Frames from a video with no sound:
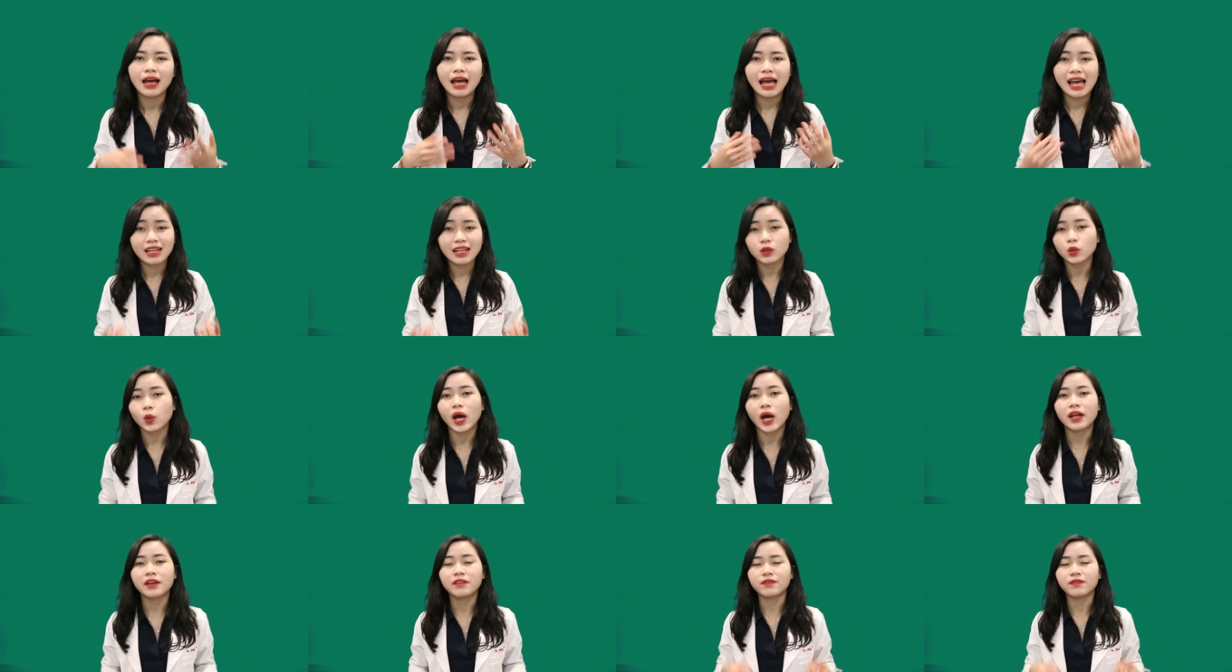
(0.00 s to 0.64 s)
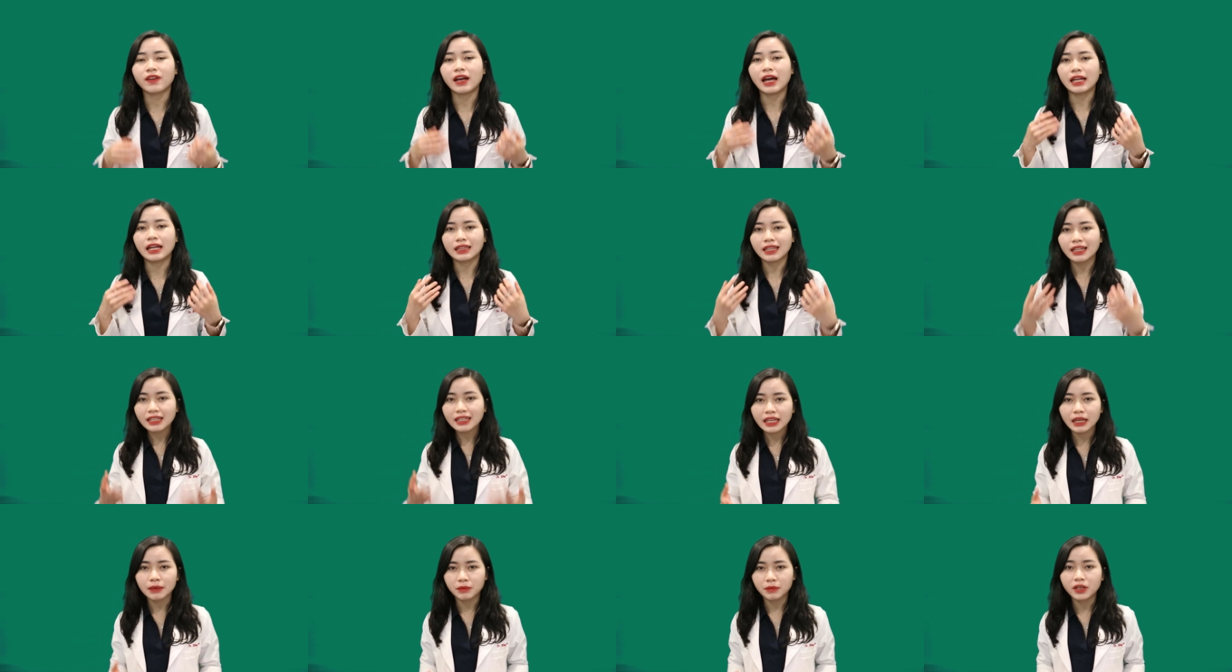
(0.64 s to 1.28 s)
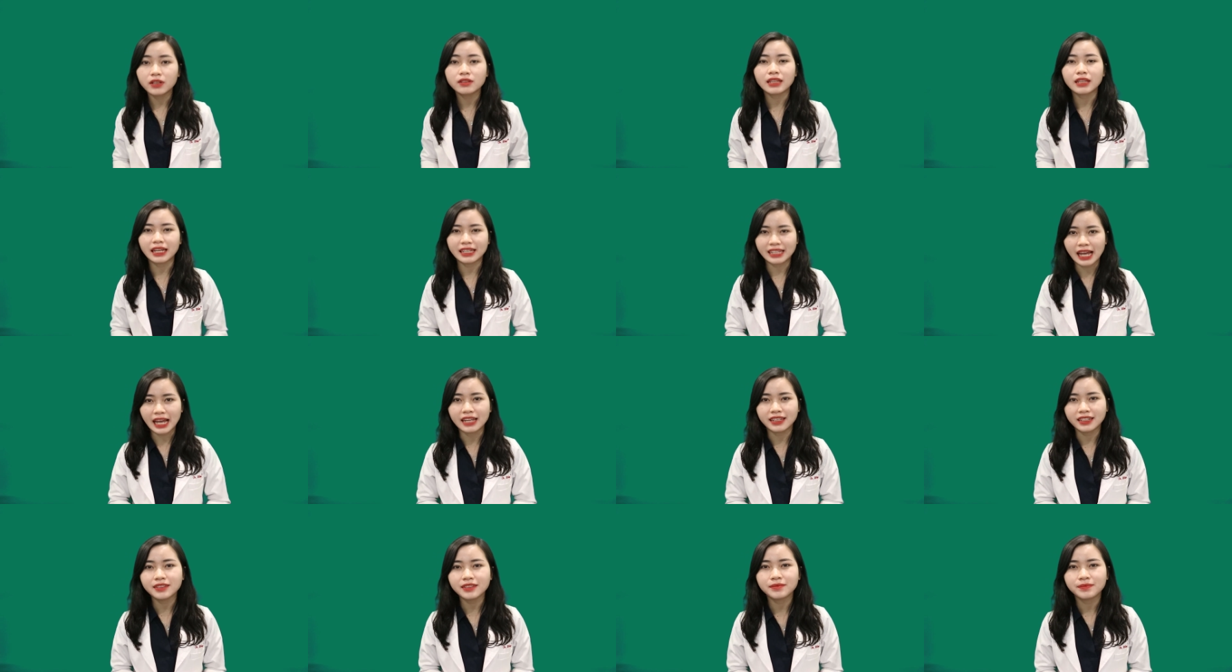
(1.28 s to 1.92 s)
an toàn và tiết kiệm hơn tại
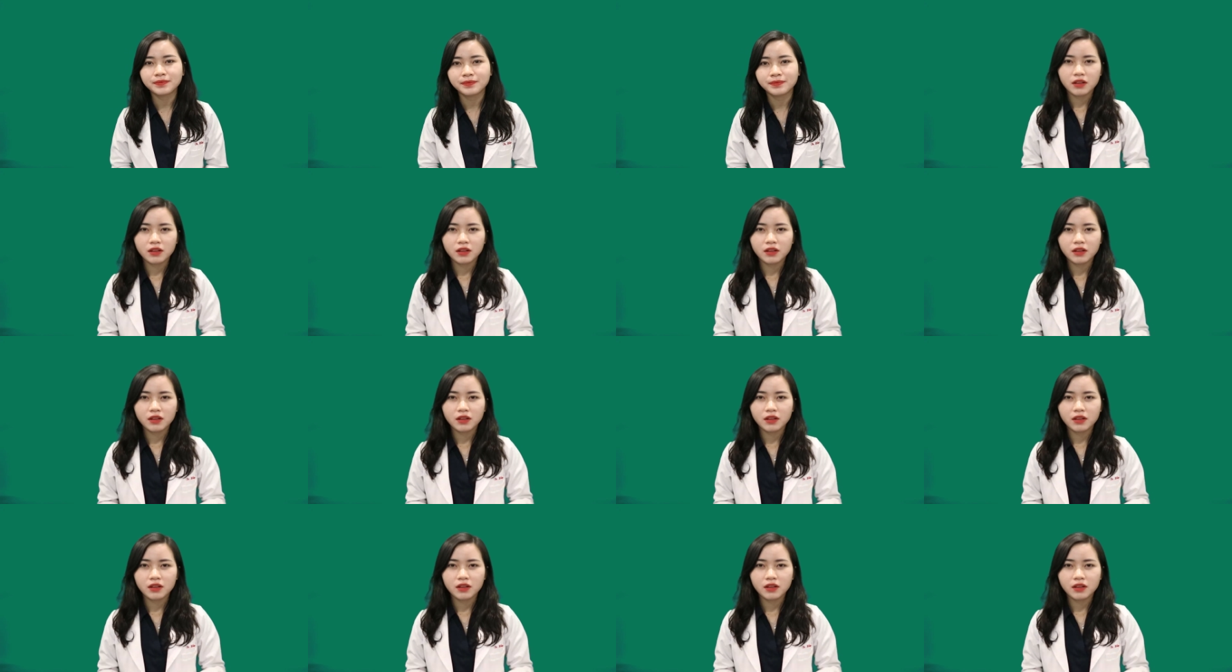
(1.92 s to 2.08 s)
nhà nhé.